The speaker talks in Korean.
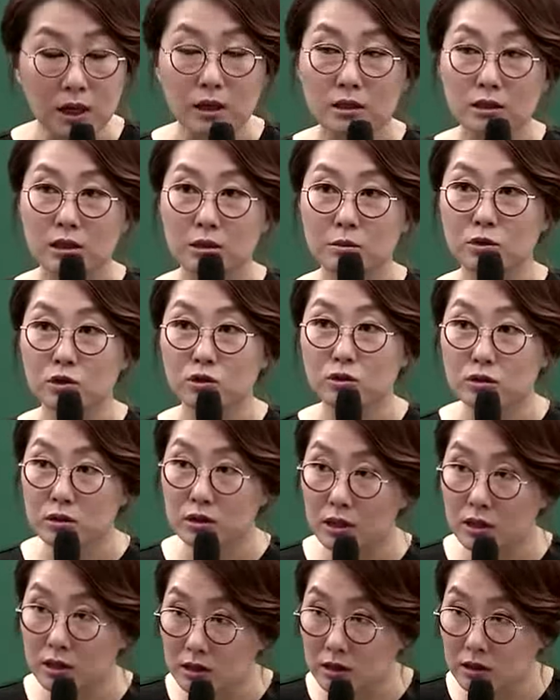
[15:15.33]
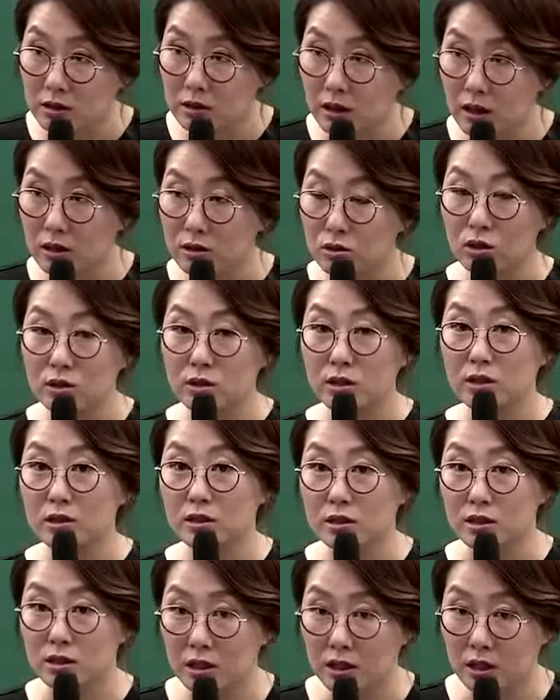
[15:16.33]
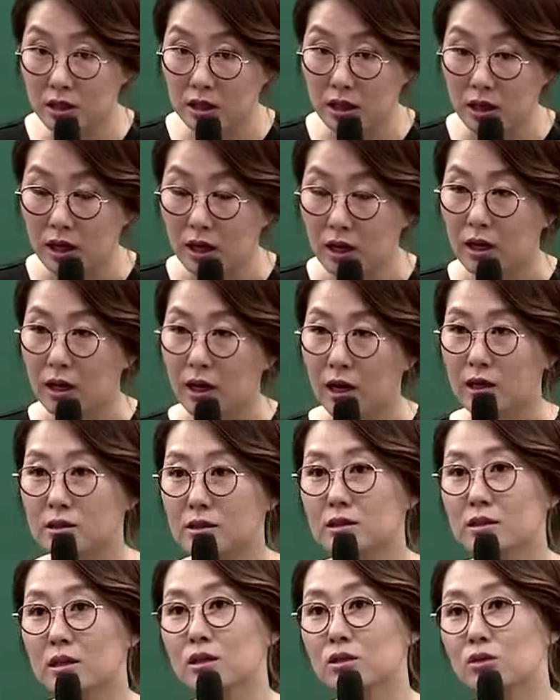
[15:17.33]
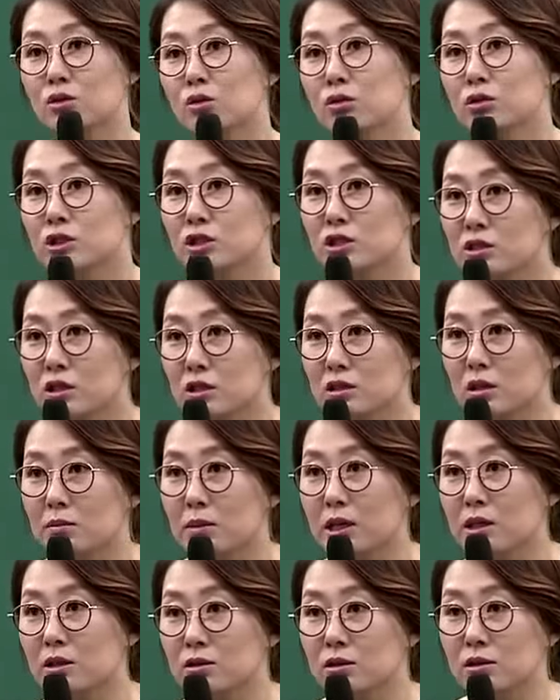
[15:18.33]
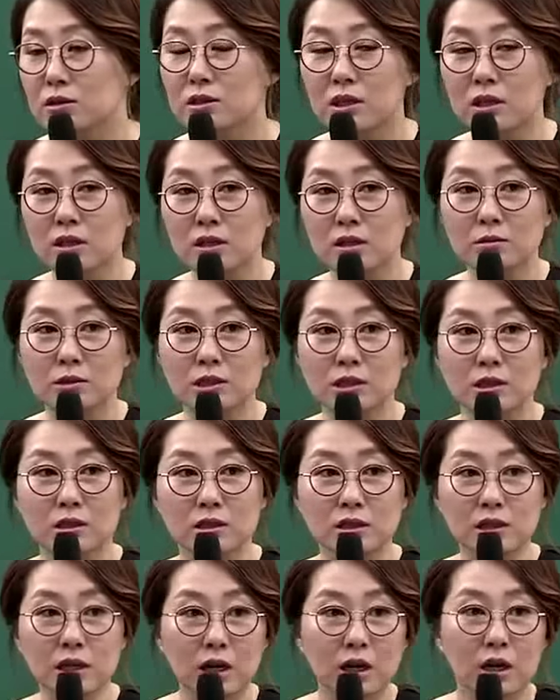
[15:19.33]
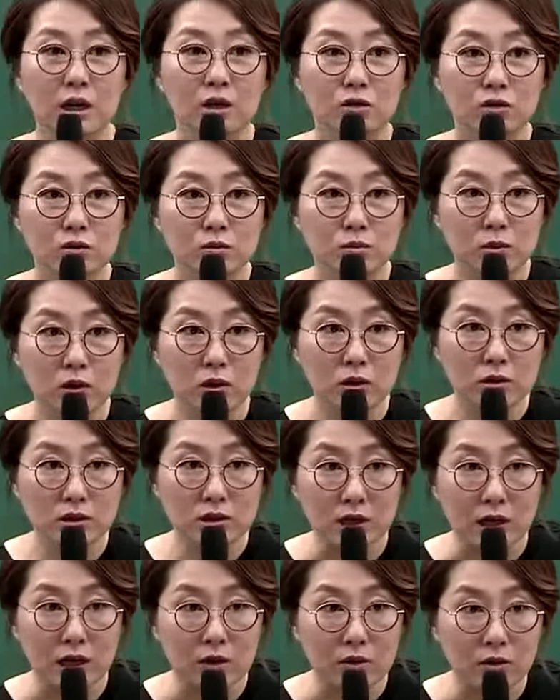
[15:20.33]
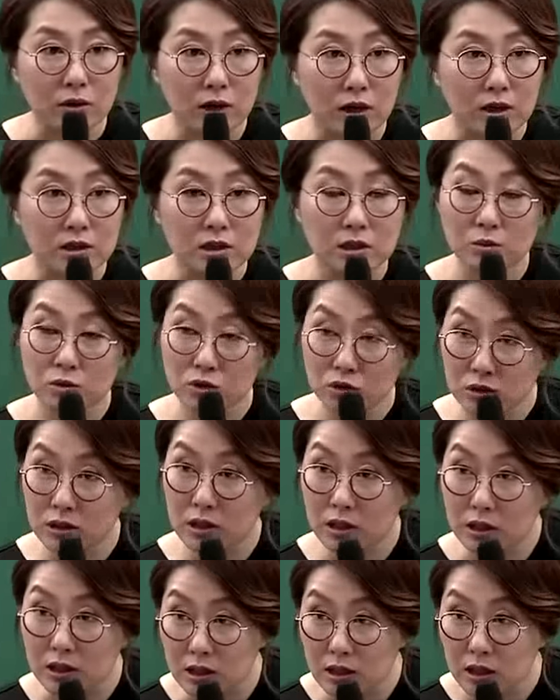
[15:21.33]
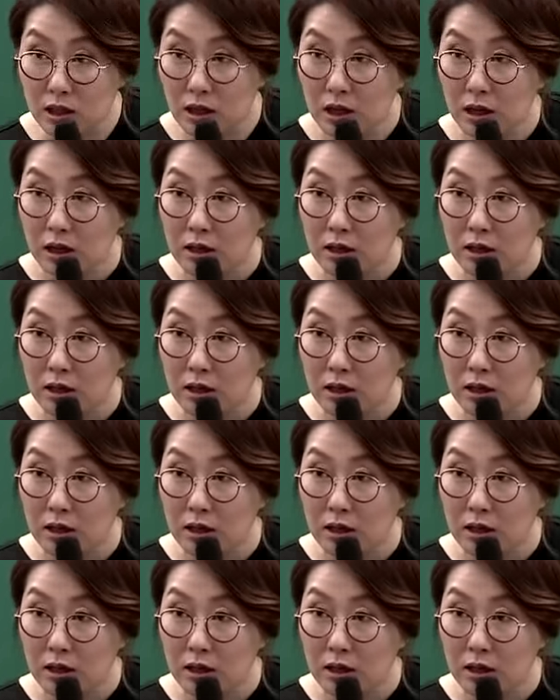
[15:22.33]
십육 세기 때 최세진이 한자를 교육시키기 위해서 만들었던 책 이름은 시작 훈몽자회. 십육 세기.